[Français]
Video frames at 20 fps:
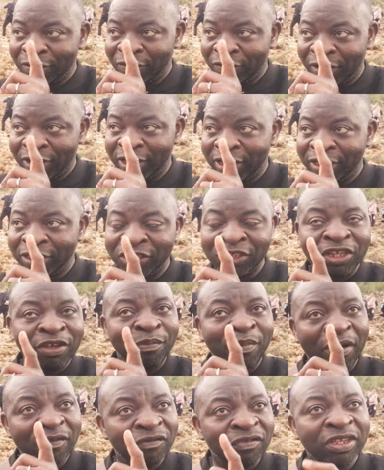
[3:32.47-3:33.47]
Oui, je
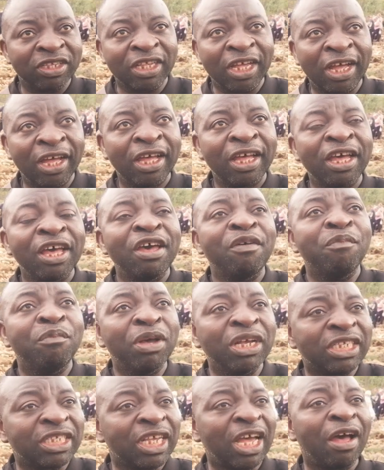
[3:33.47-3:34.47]
n'ai pas vu ça.
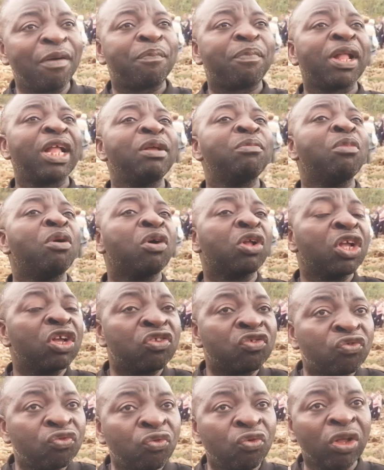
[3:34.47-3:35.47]
Mais c'est après mon
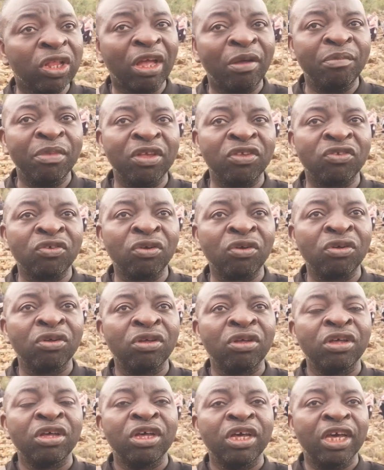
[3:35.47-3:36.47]
retour à la maison,
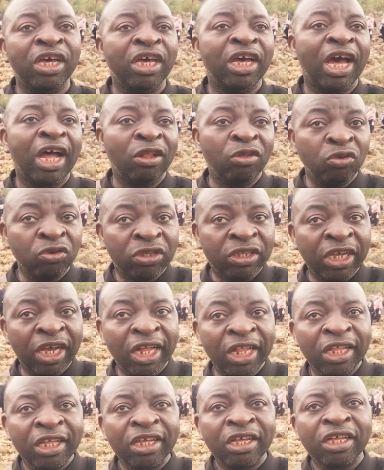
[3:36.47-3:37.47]
euh, à
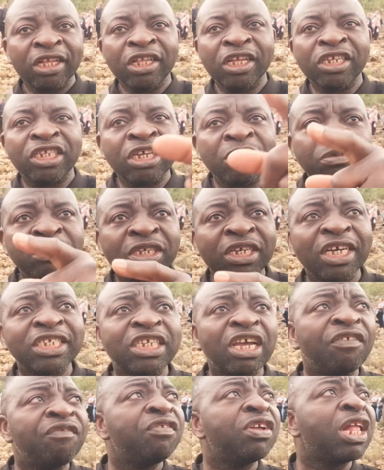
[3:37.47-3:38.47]
l'hôtel, les gens me disent, eh,
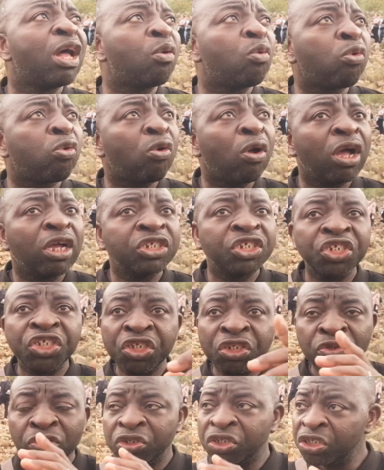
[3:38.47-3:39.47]
tu as vu la croix Je
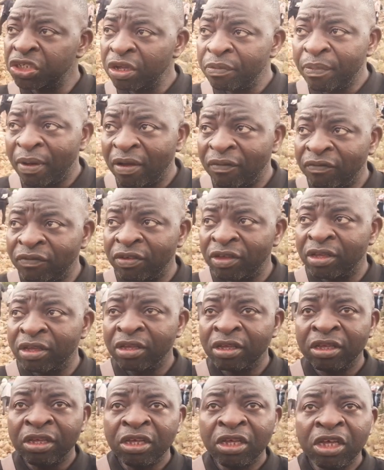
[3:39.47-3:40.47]
dit, non, je n'ai pas vu.
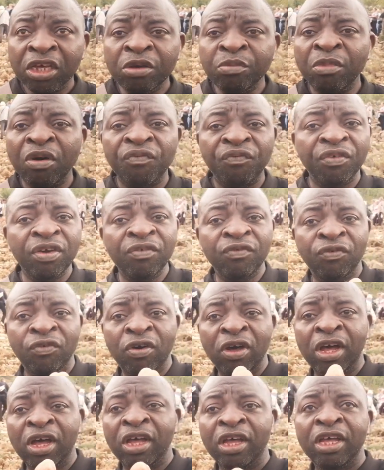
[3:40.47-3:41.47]
Ils m'ont fait
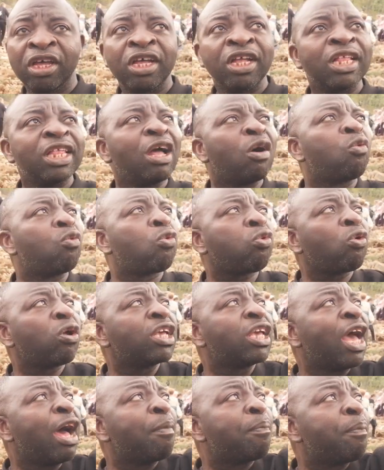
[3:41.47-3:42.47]
voir la
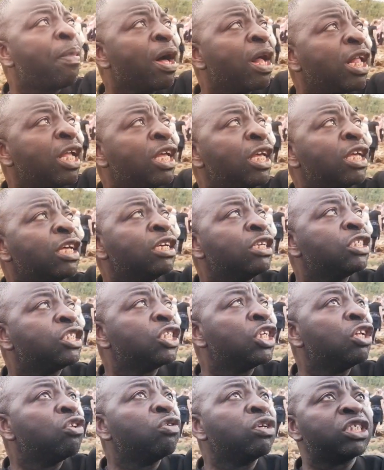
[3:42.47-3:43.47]
croix qui est à Paris.
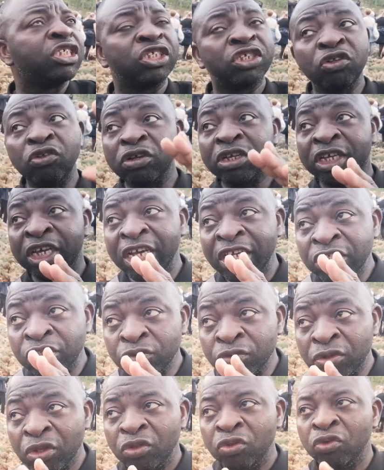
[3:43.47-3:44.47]
C'était le
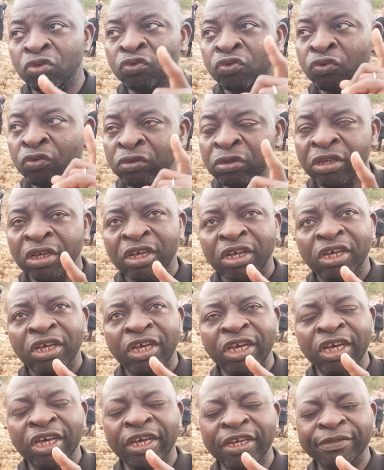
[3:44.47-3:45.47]
15 août, le, 12,
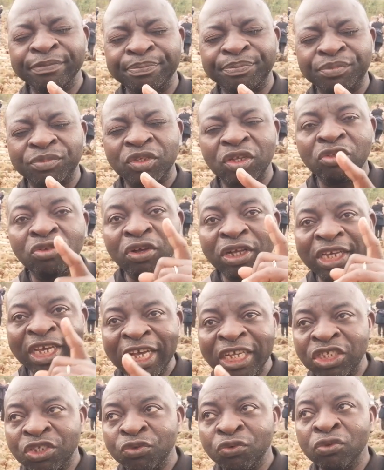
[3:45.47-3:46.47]
euh, le
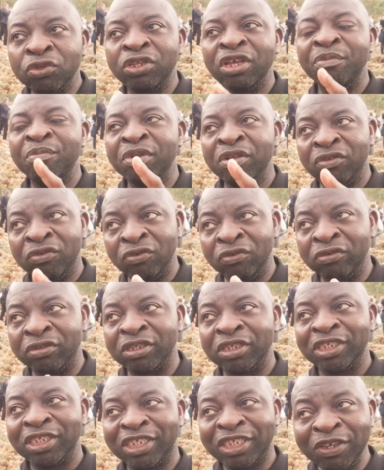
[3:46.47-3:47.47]
15 août
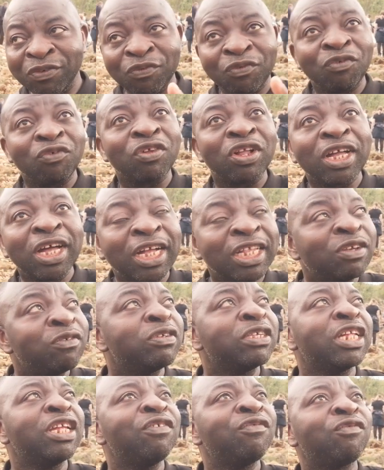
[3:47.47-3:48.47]
2012. Si vous regardez,
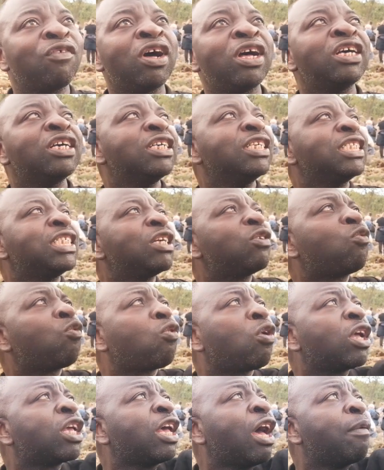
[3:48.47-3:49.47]
vous allez voir. Cette
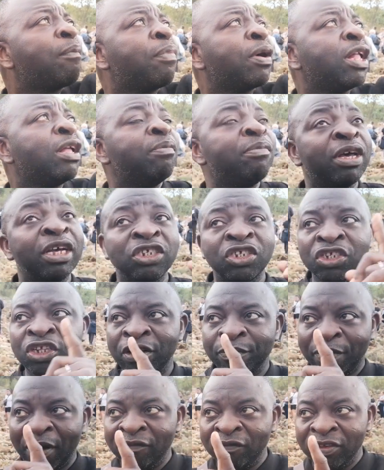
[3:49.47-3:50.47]
croix qui a apparu, ben, je
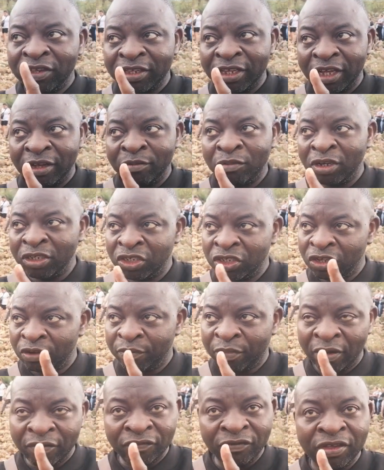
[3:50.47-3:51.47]
n'ai pas vu ça. Moi, je
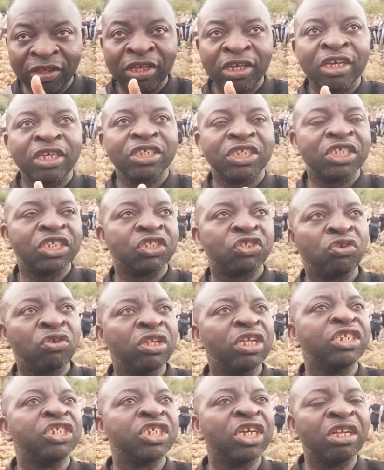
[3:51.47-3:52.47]
n'ai pas vu. Ce
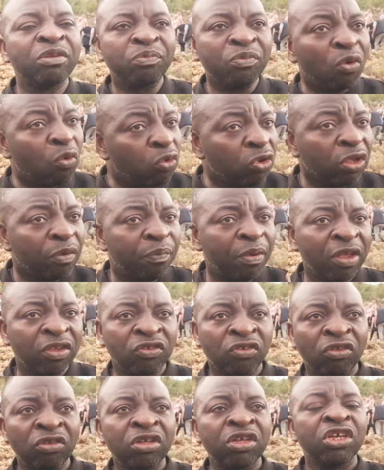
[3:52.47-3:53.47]
sont les gens, beaucoup de
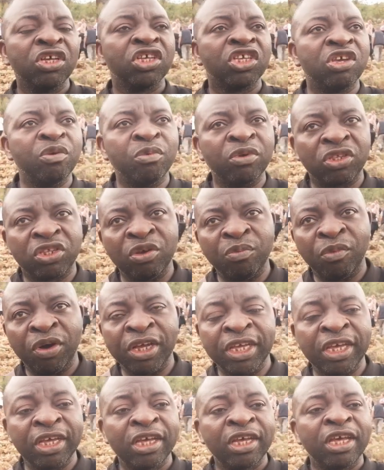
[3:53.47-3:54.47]
personnes qui m'ont
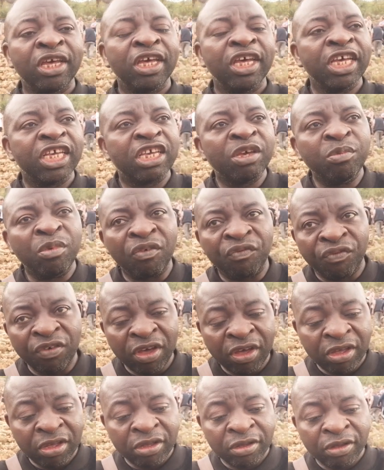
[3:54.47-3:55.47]
témoigné et qui m'ont
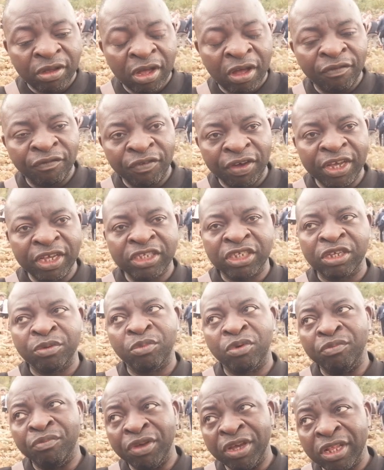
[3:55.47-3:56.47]
fait envoyer
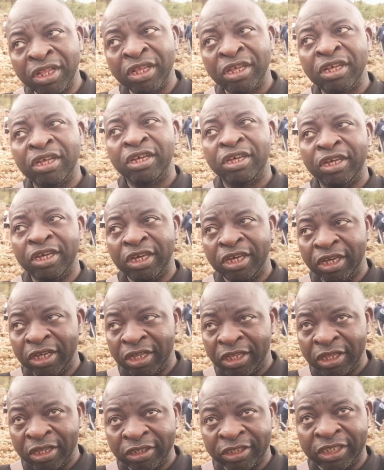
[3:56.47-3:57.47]
sur mon mail
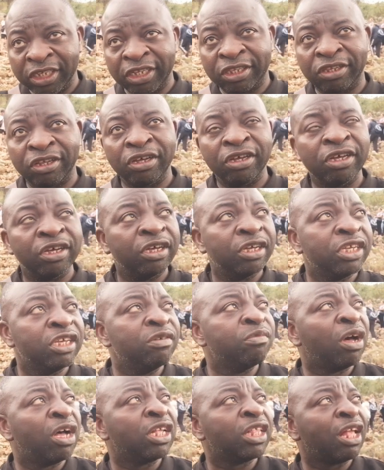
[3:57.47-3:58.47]
et euh, cette image
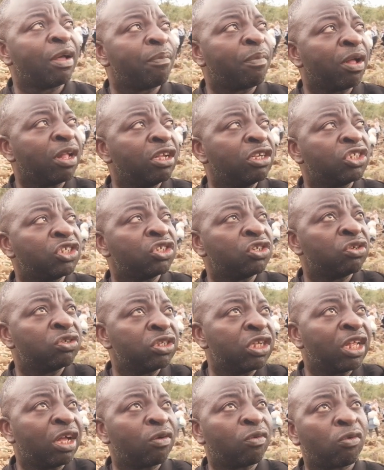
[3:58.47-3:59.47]
immense
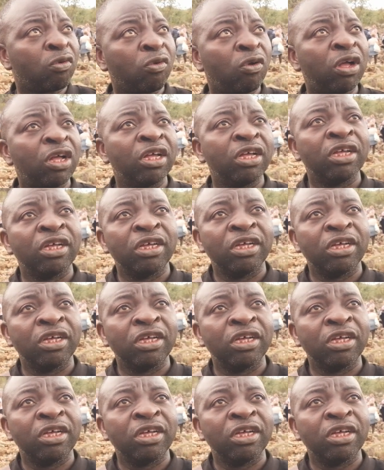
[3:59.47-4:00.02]
de la croix